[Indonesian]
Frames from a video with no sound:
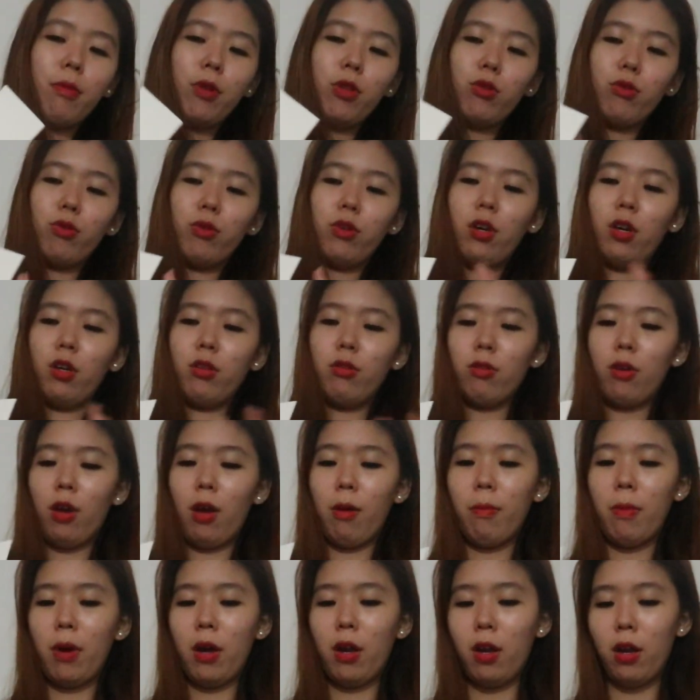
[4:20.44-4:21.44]
bentuknya itu
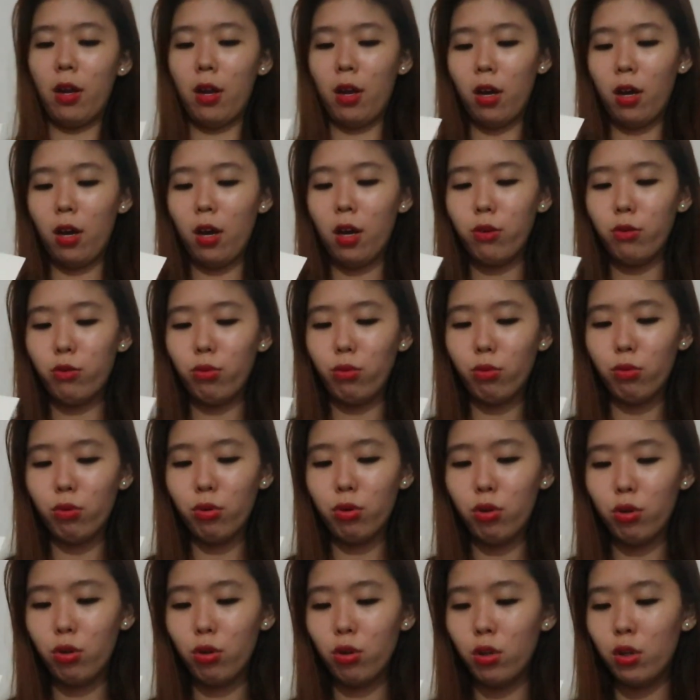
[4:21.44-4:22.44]
kayak mana?
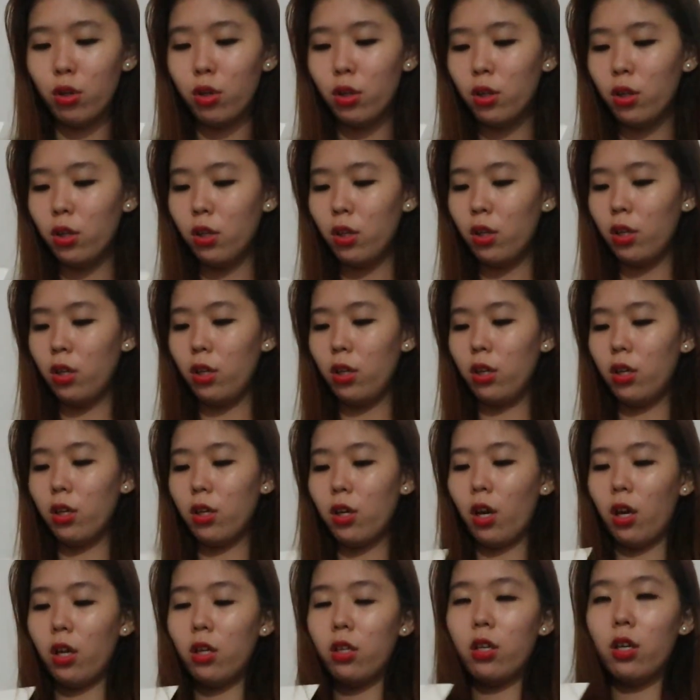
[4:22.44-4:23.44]
Aduh. Ini
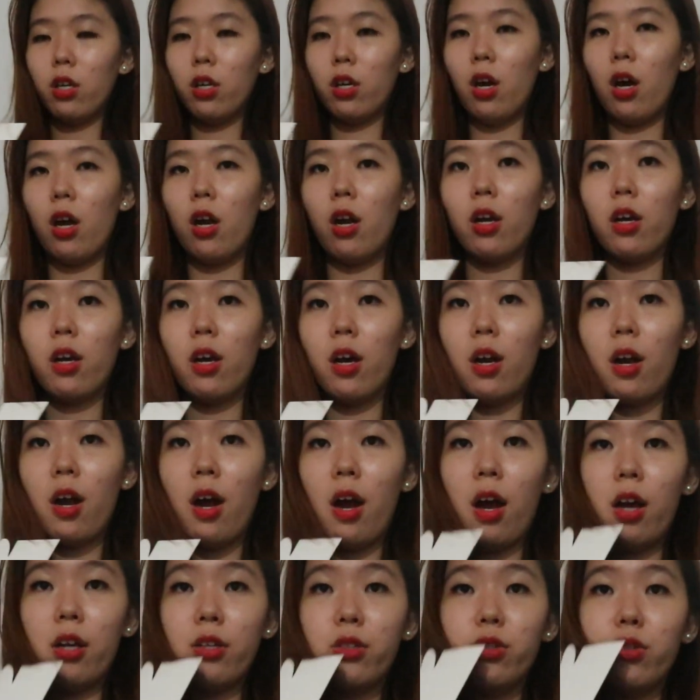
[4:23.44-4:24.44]
kayaknya gara-gara
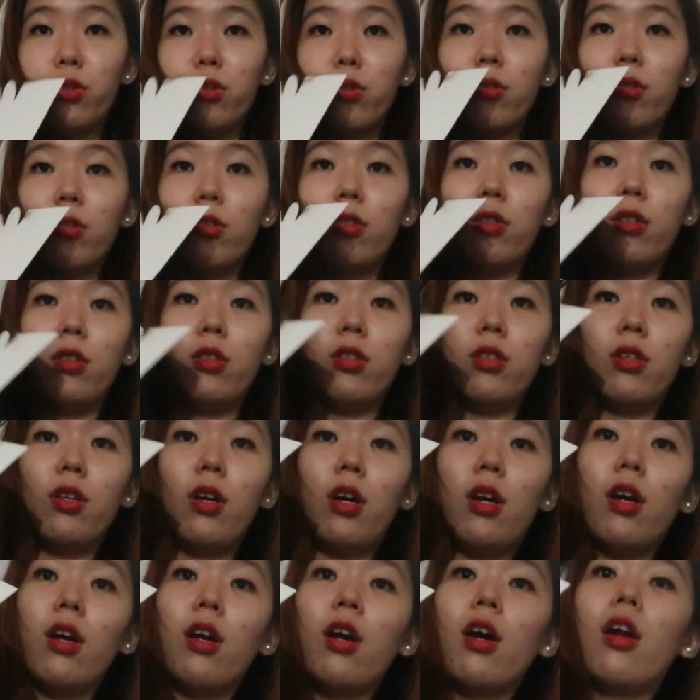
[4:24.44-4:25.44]
hancur.
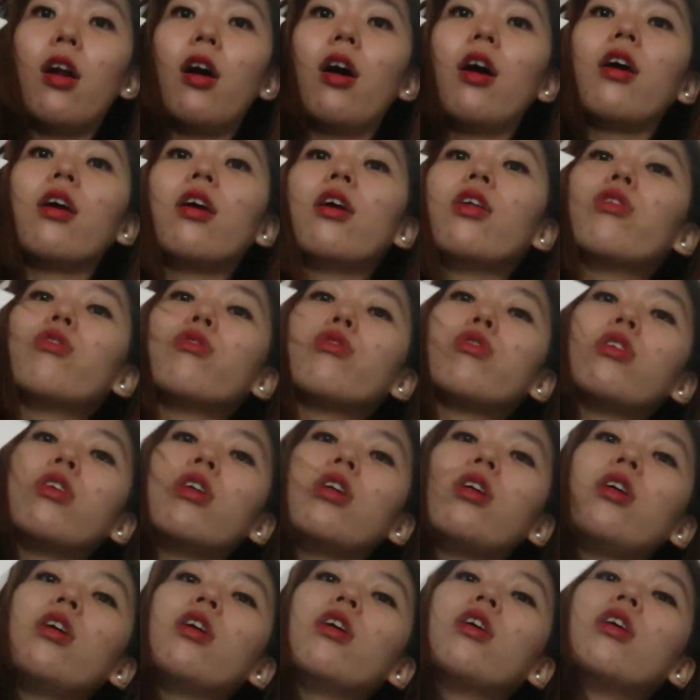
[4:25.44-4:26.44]
Gara-gara itu
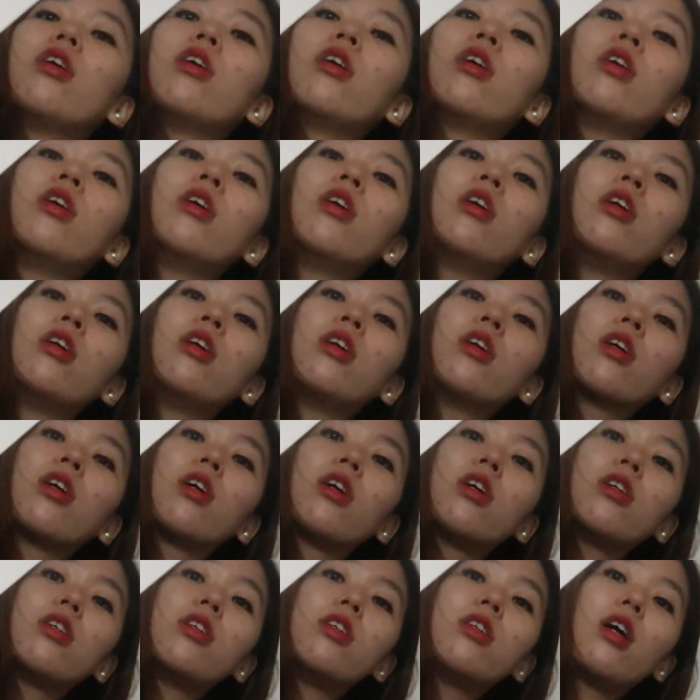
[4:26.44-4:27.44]
sih.
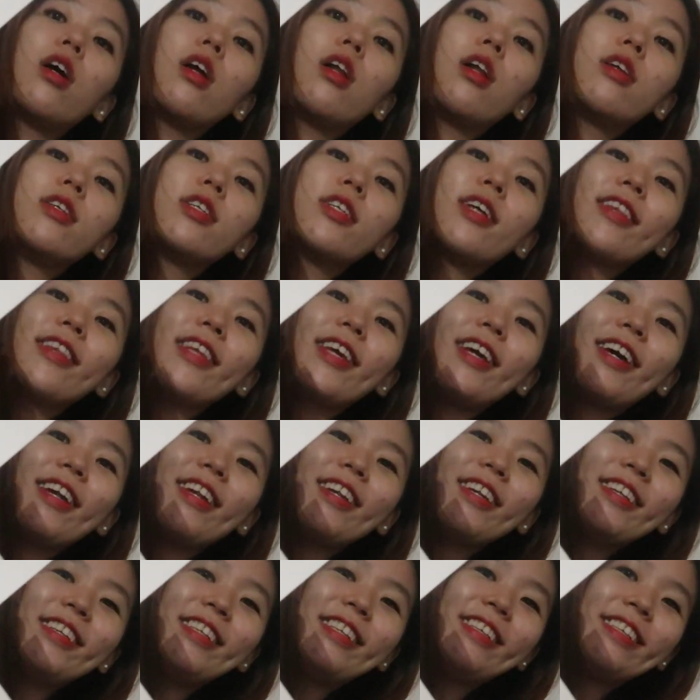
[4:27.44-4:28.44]
Jalan cantik
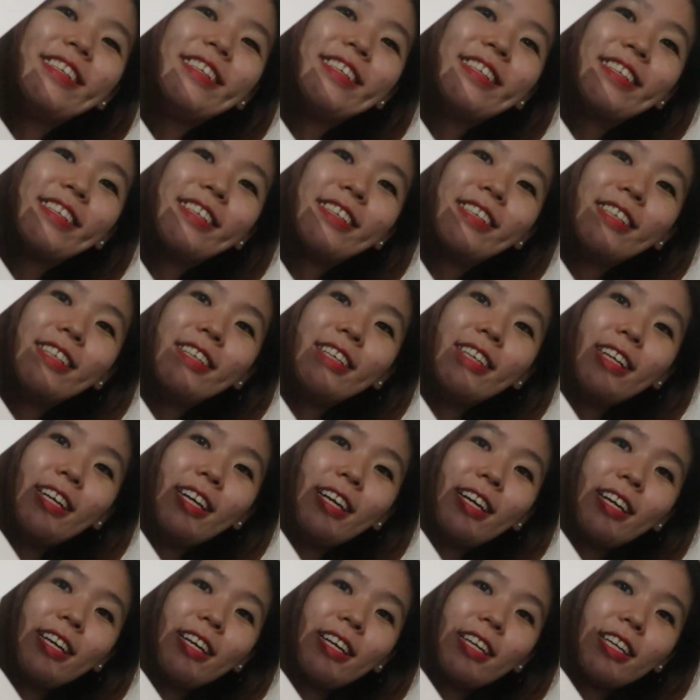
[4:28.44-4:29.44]
kan?
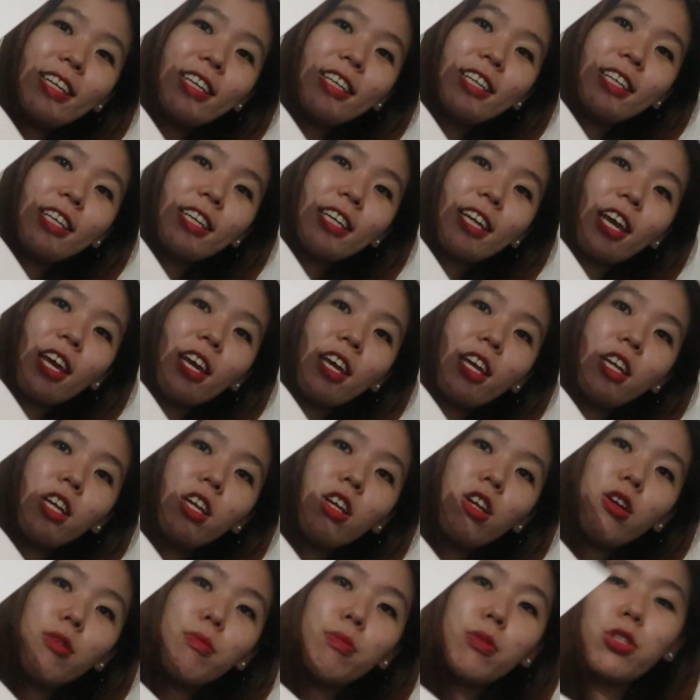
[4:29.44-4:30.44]
Nih kayak
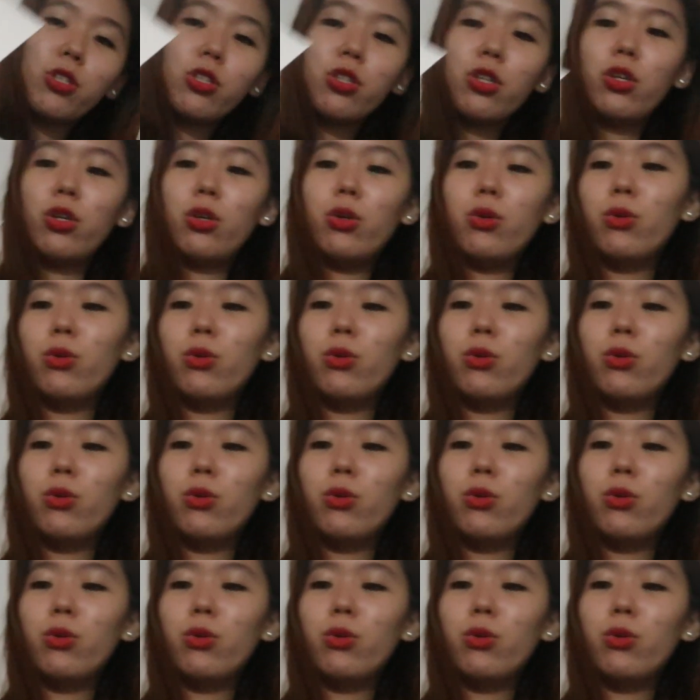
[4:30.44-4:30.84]
gini loh Bishq